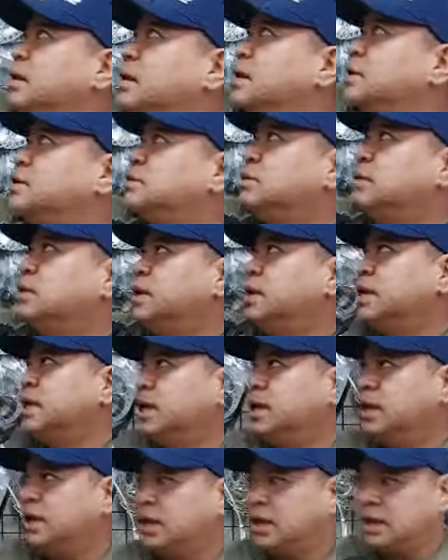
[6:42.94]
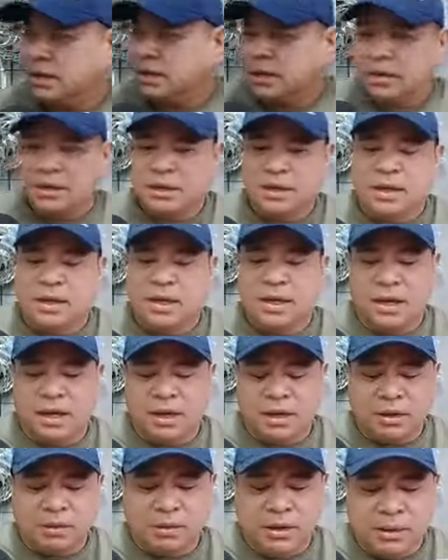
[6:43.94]
So, ayan ha.
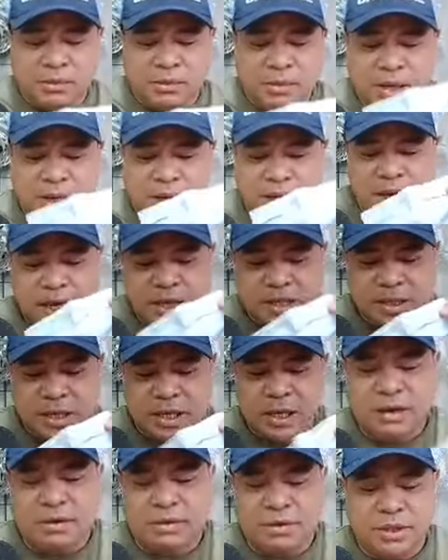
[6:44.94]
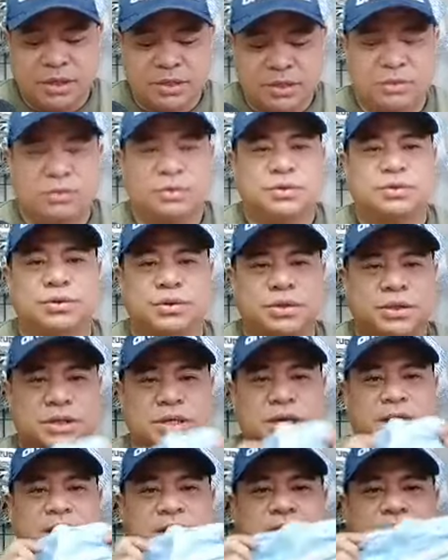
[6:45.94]
Eh, ako naman, nag-iisa lang ako dito. So,
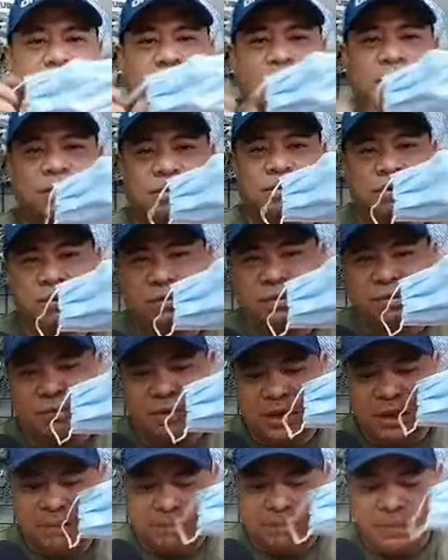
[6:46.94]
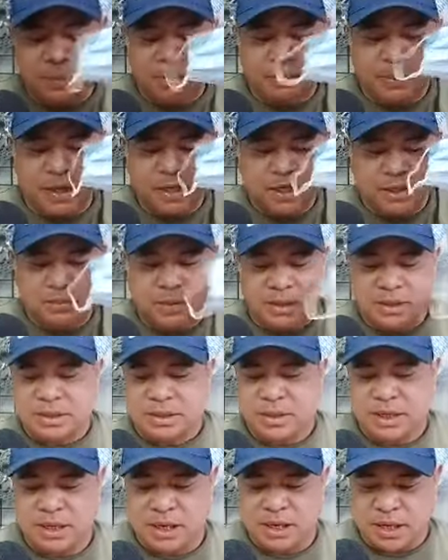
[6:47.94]
kaya hindi na ako nagpe-face
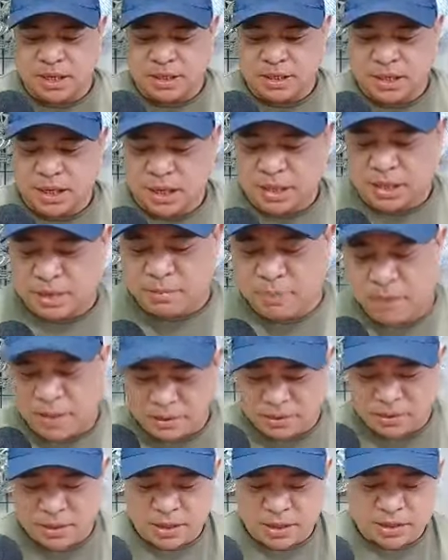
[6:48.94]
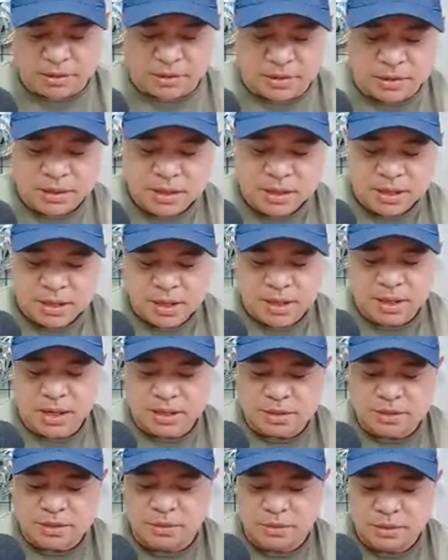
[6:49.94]
mask. Nag-iisa lang naman ako dito.
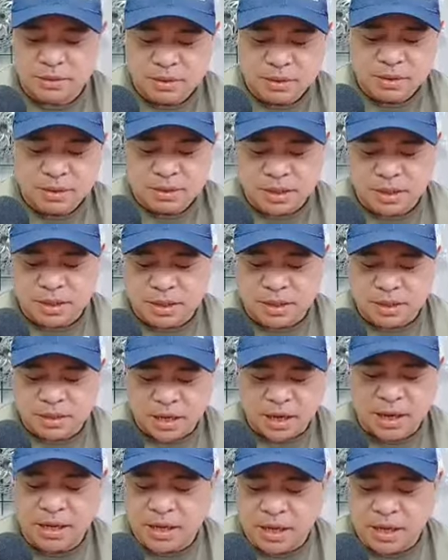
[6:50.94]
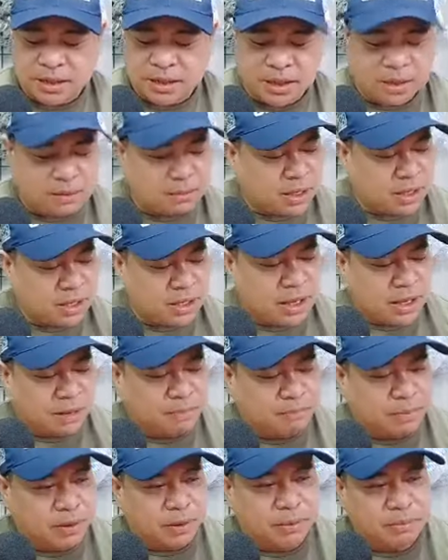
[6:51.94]
Ayan, so, itatry natin
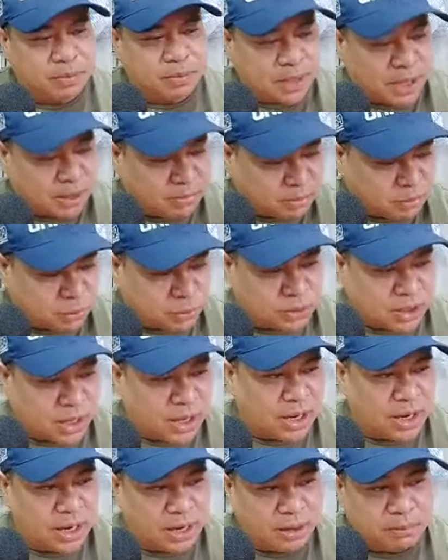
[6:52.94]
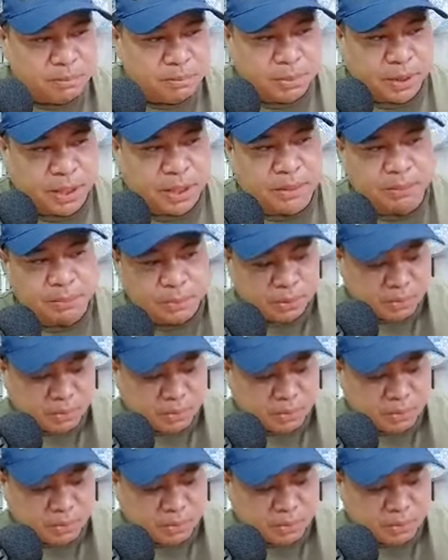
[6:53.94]
mag-live from time to time para po